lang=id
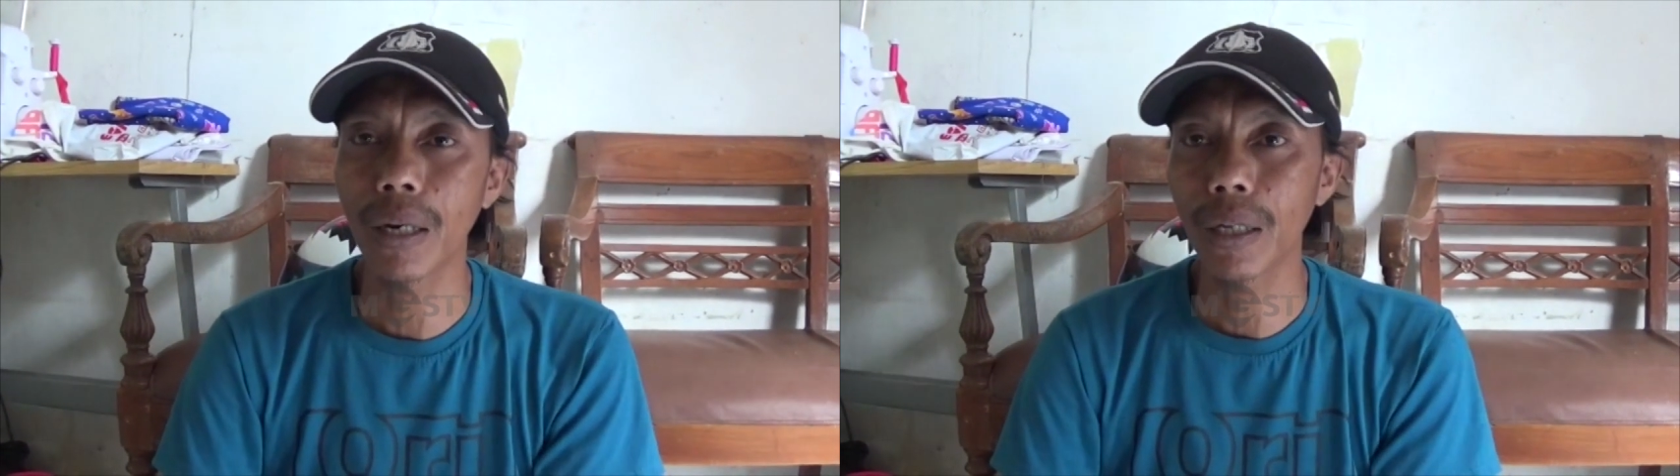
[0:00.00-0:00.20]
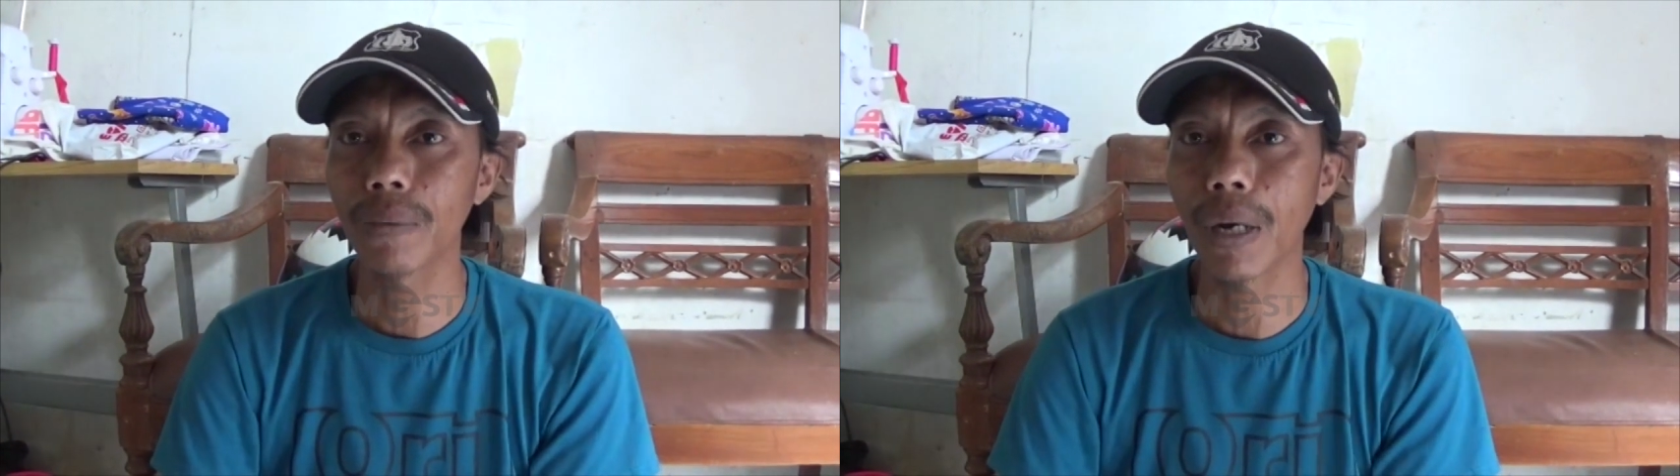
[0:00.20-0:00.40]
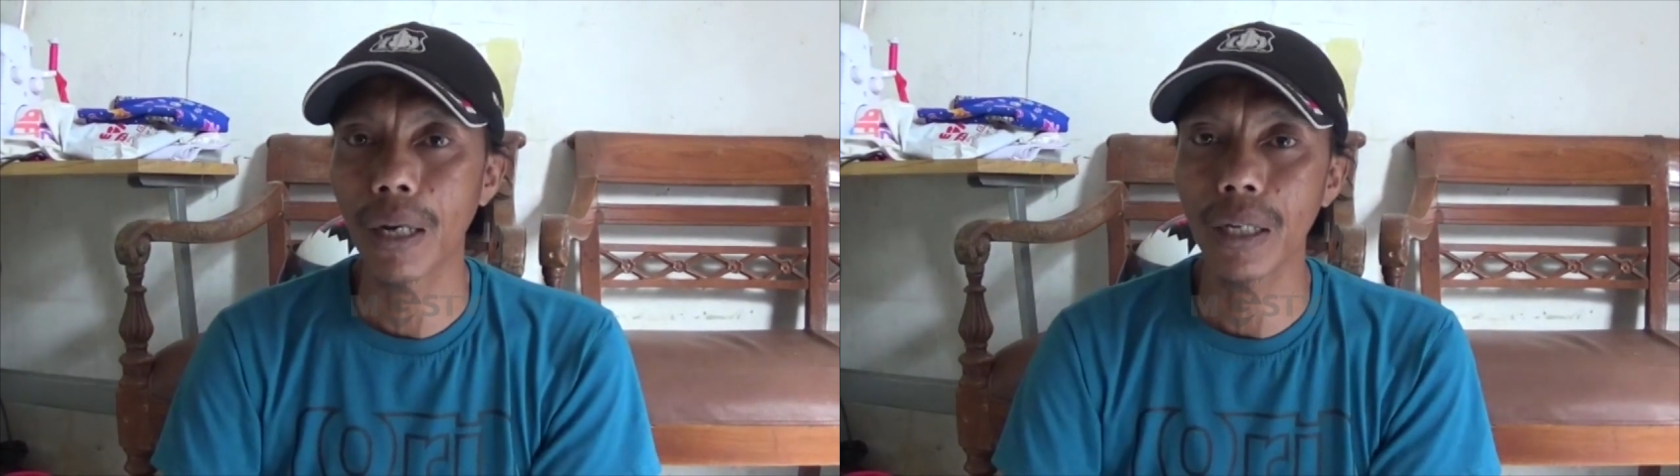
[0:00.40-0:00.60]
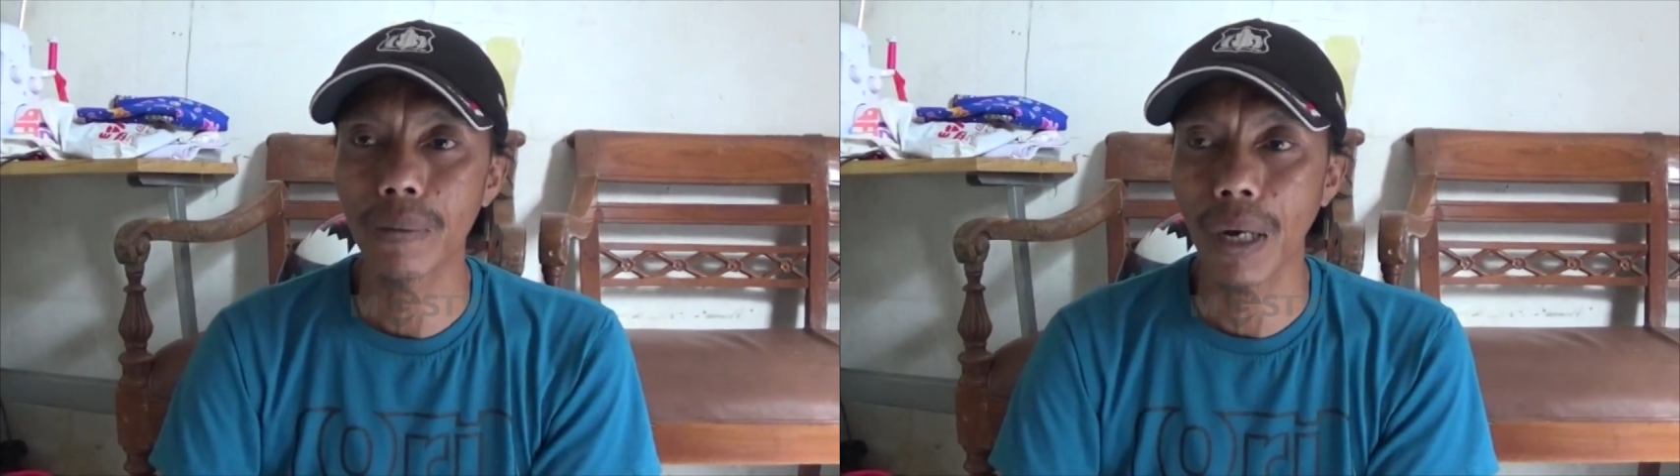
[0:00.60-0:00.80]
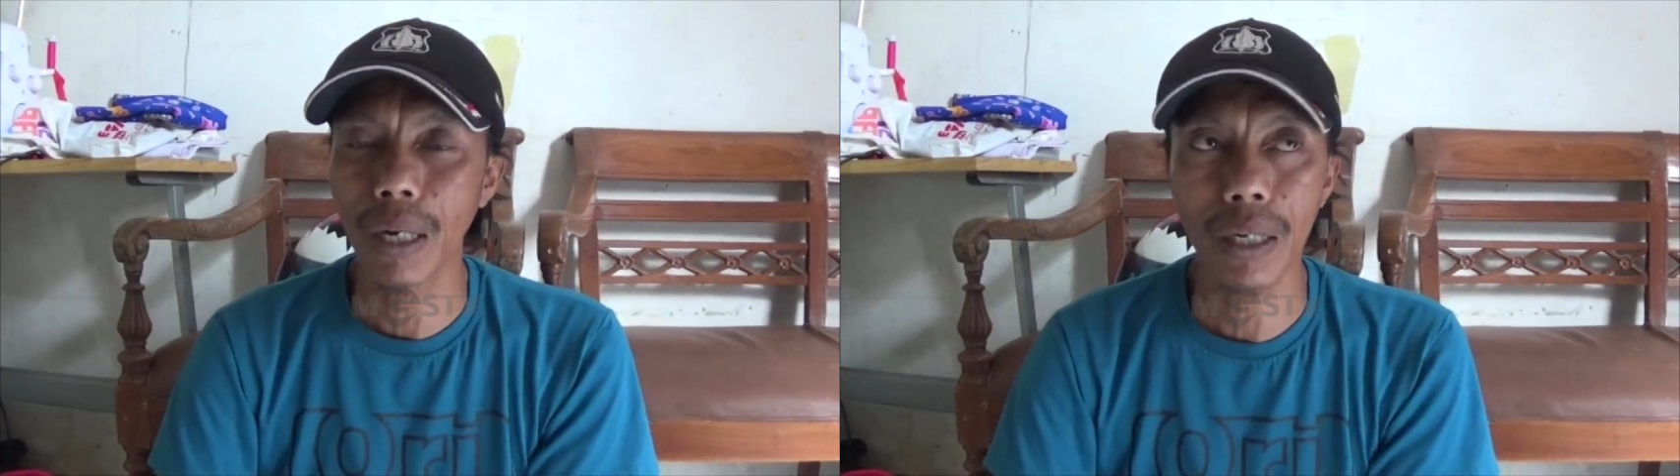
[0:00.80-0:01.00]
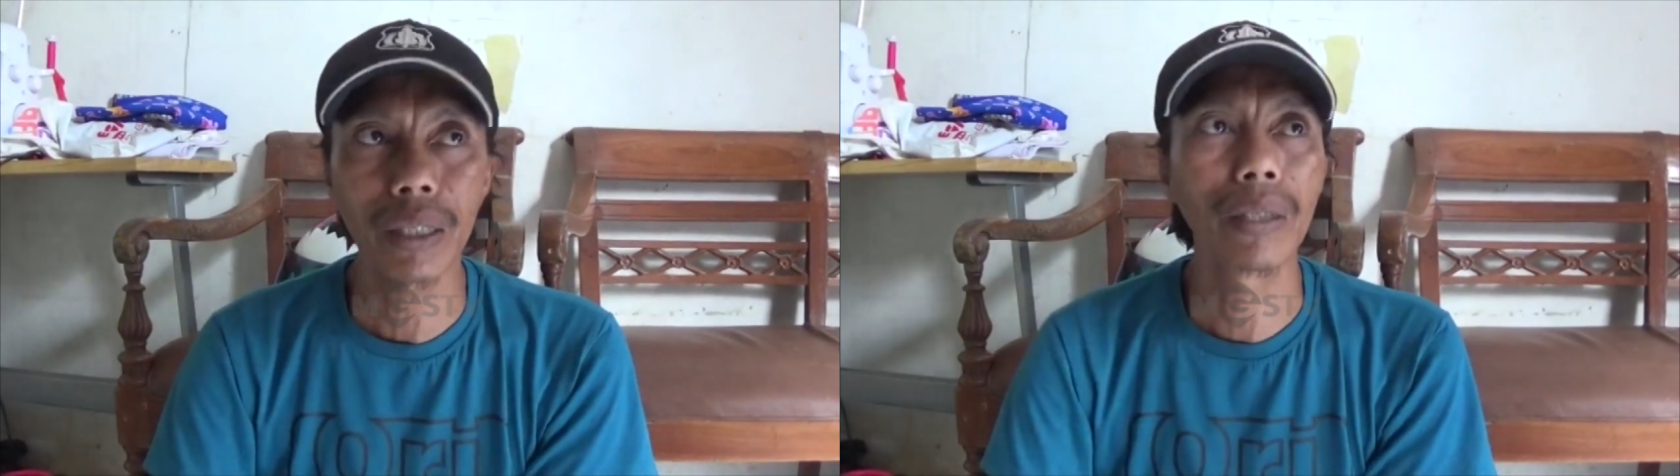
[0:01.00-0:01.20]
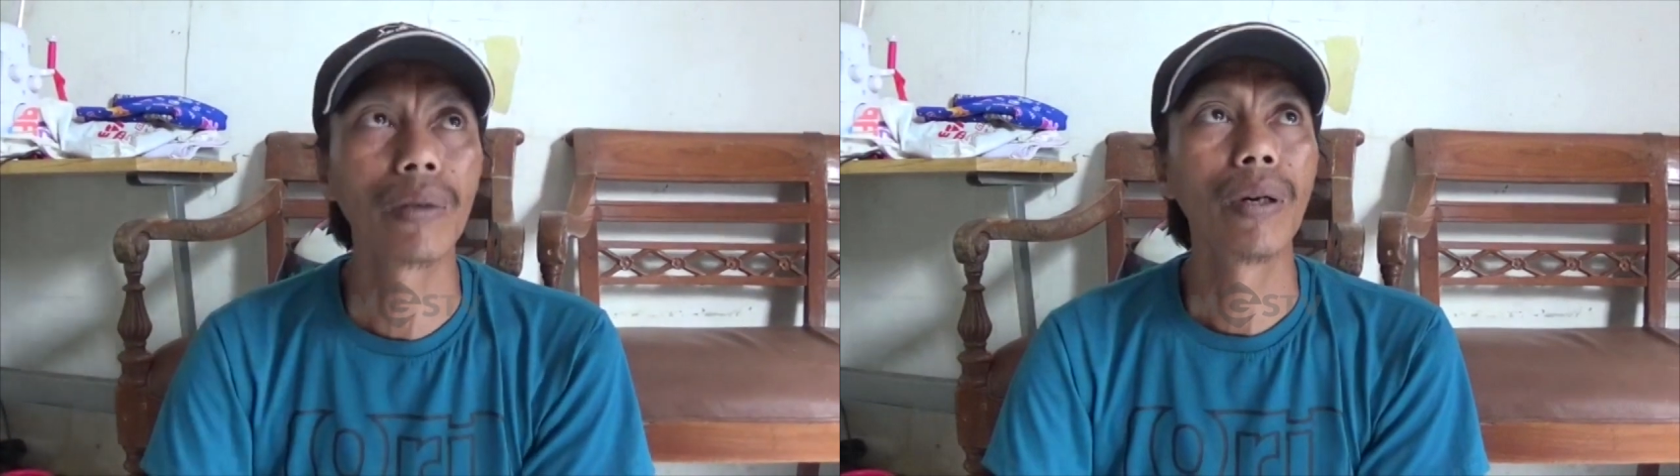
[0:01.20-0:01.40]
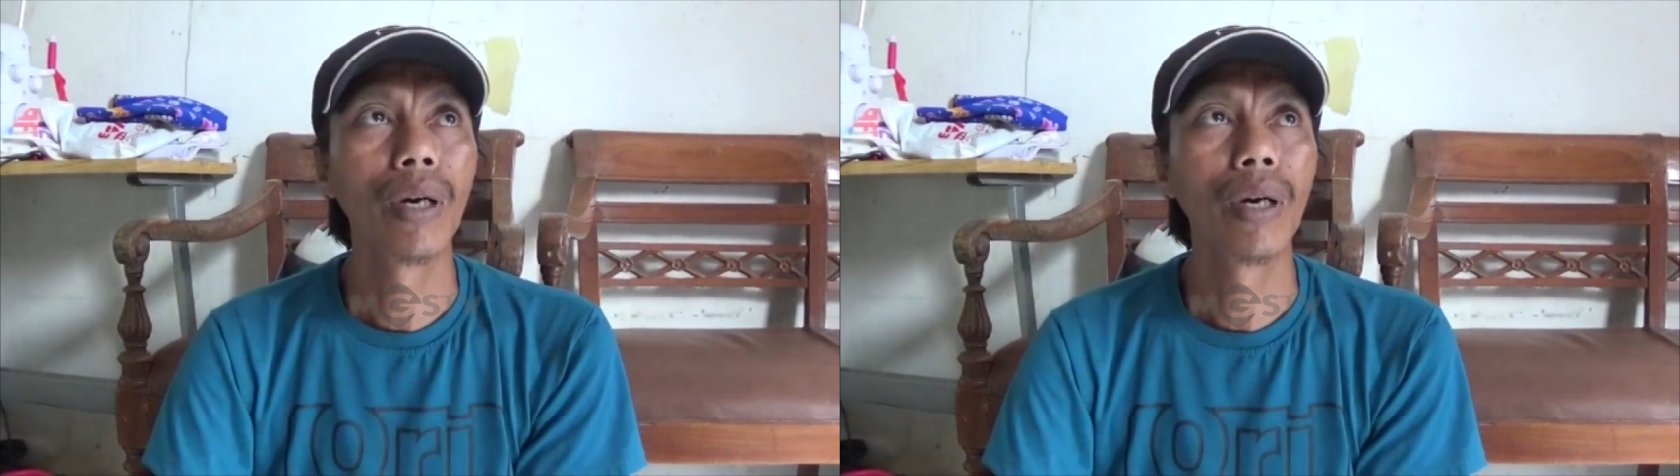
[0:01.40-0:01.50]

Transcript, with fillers: Aris, Bang Aris, Bang Aris gitu.